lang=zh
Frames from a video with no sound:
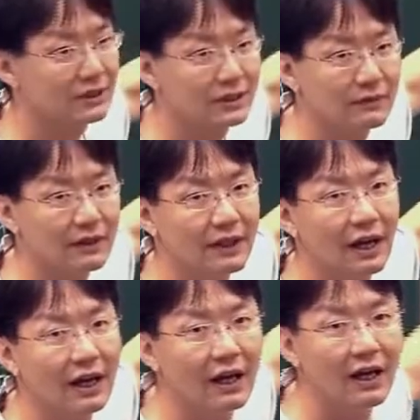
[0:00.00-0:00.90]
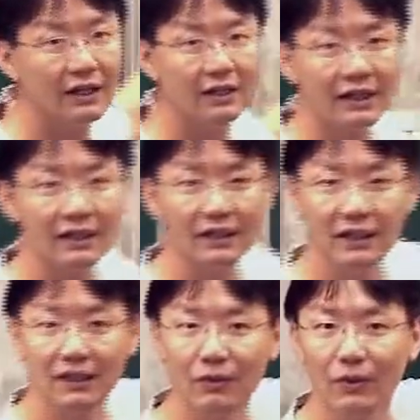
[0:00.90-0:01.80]
积分了，d
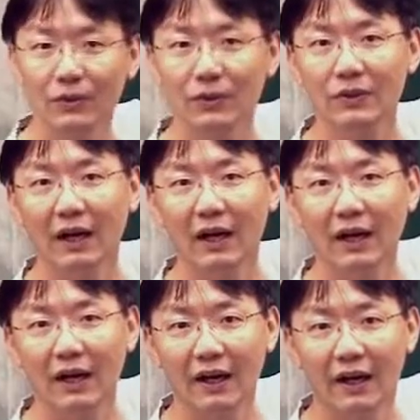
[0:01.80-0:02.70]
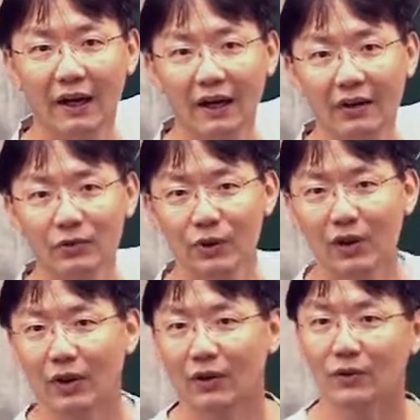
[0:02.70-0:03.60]
t 移过去啊，最
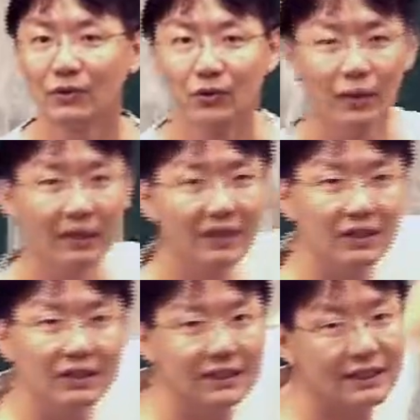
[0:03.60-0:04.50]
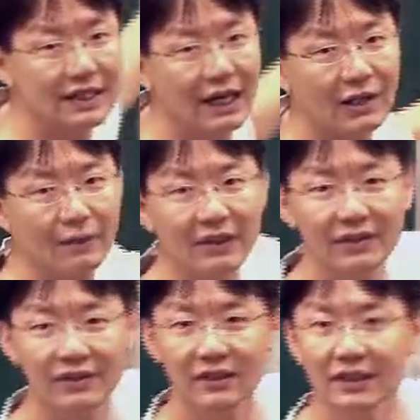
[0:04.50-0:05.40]
后左边就是西塔，右边
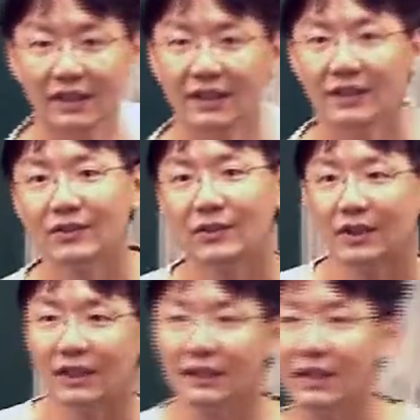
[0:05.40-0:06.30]
就是 t，所以可以